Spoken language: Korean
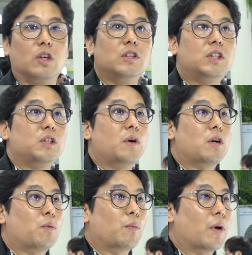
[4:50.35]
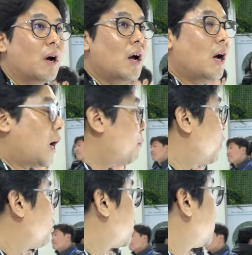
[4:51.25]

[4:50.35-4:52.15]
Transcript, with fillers: 전시회를 보면. 아무래도